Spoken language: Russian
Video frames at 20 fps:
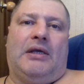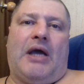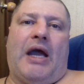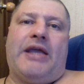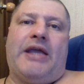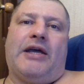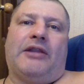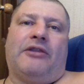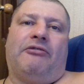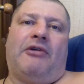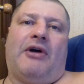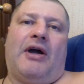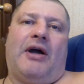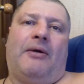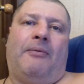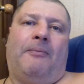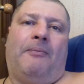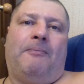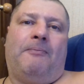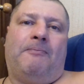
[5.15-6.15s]
А я
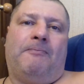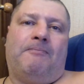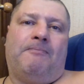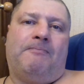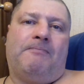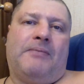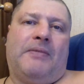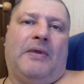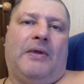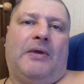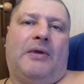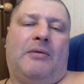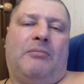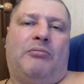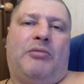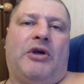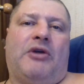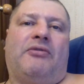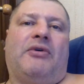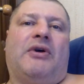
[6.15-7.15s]
два.
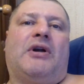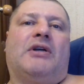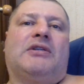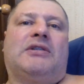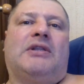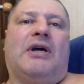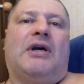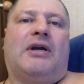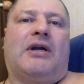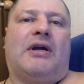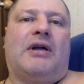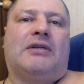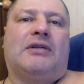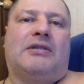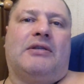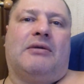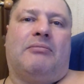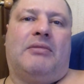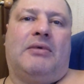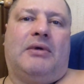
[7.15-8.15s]
Первый раз на
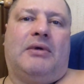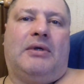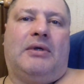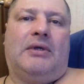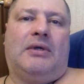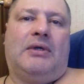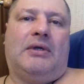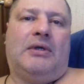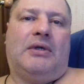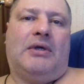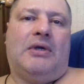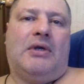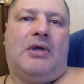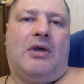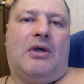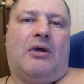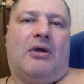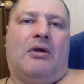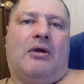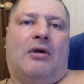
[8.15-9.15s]
красном,
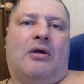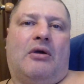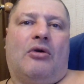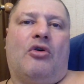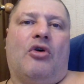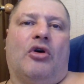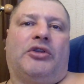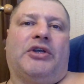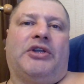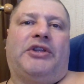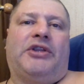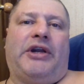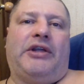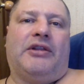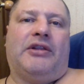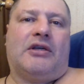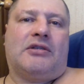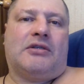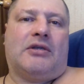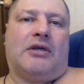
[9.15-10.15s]
год и три
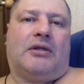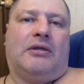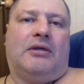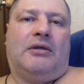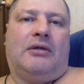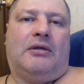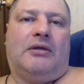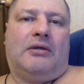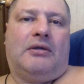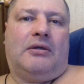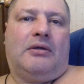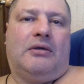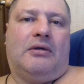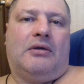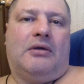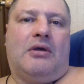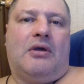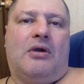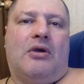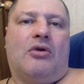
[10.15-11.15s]
назад.
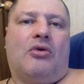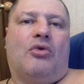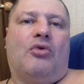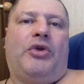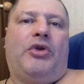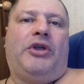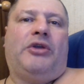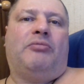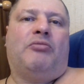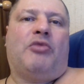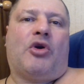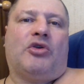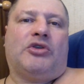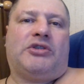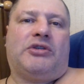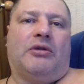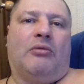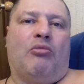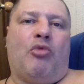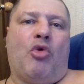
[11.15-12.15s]
Курить
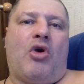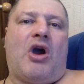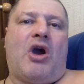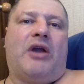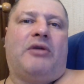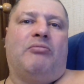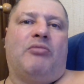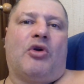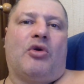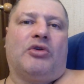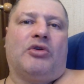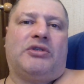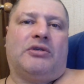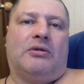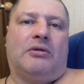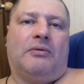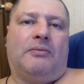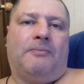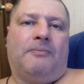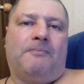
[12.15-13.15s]
бросил, бухать
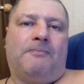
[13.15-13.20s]
бросил.